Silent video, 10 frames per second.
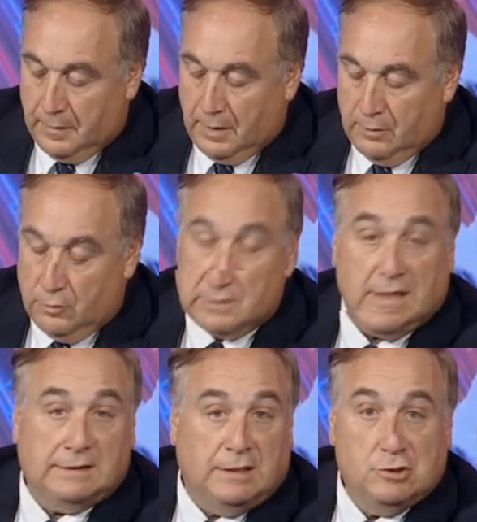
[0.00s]

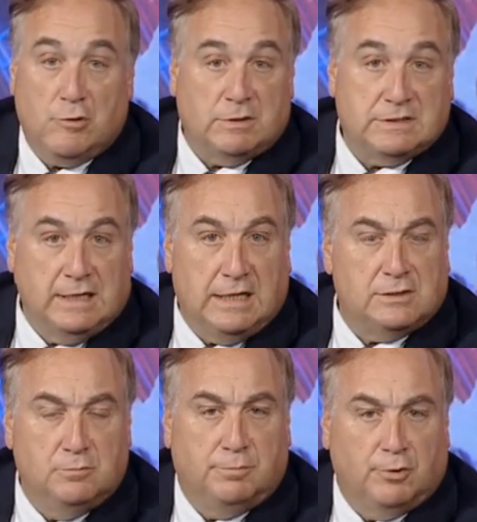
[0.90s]
Nonostante il Genoa schierasse
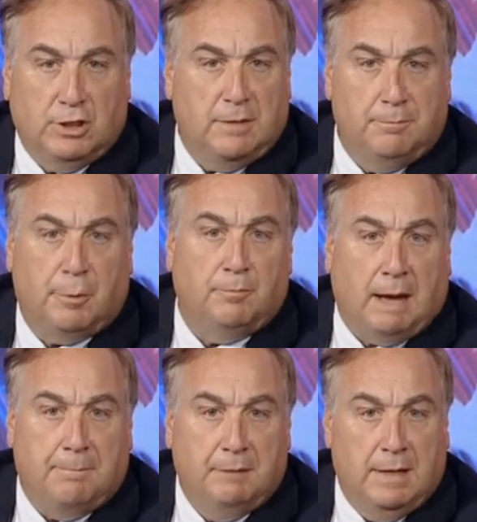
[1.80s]
un portiere
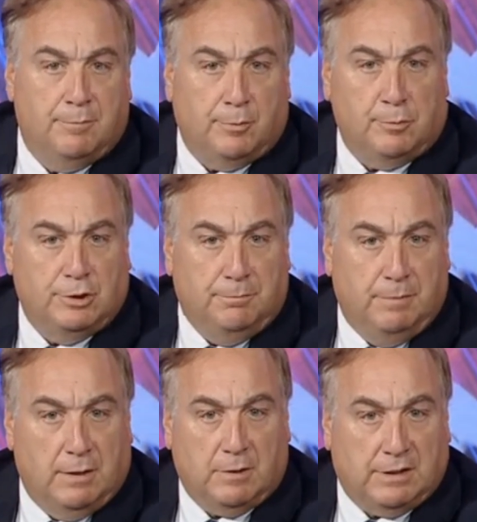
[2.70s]
improbabile,
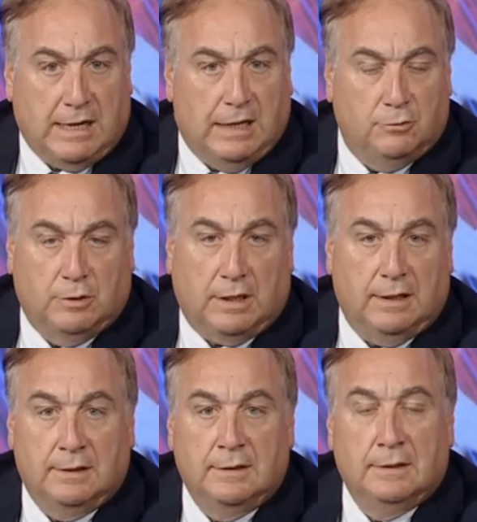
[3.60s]
improponibile, quel Radu che
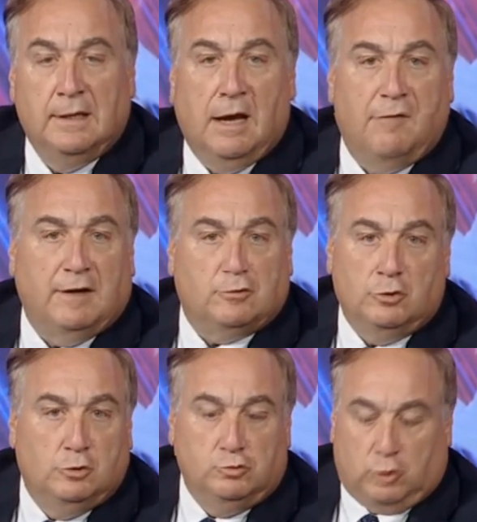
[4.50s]
ha fatto di
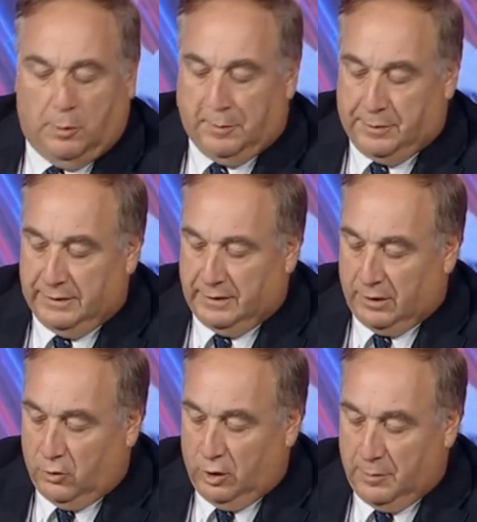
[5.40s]
tutto per prendere
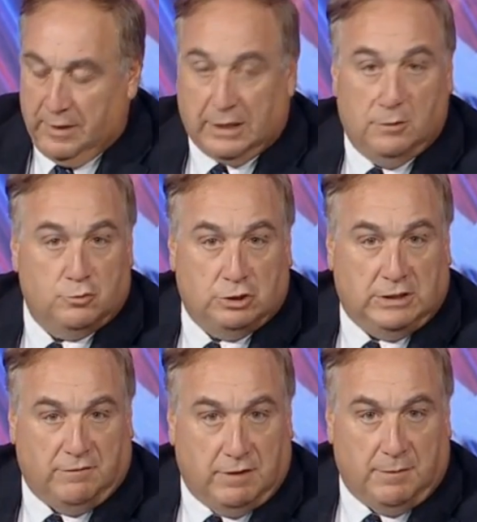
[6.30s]
gol perché in uscita
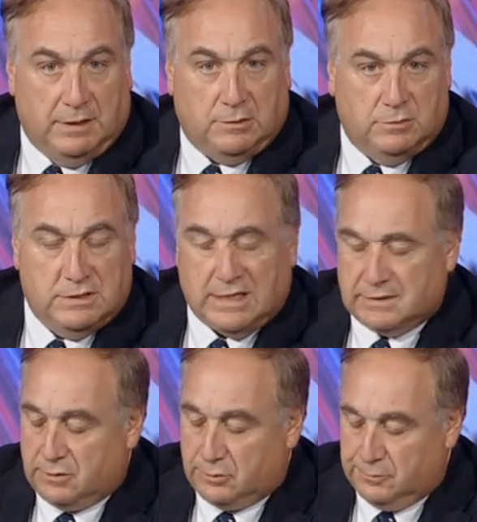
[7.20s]
è veramente un disastro.